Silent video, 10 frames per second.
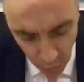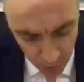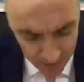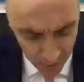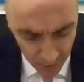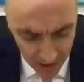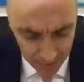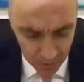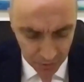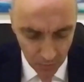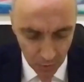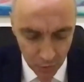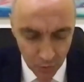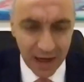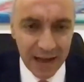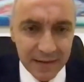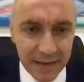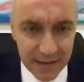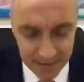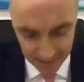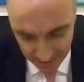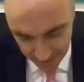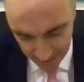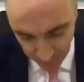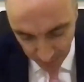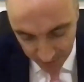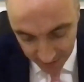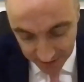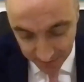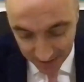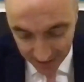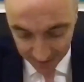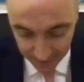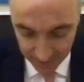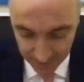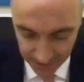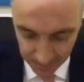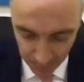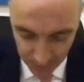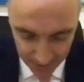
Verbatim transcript: Hoy valoramos como nunca antes el poder respirar el poder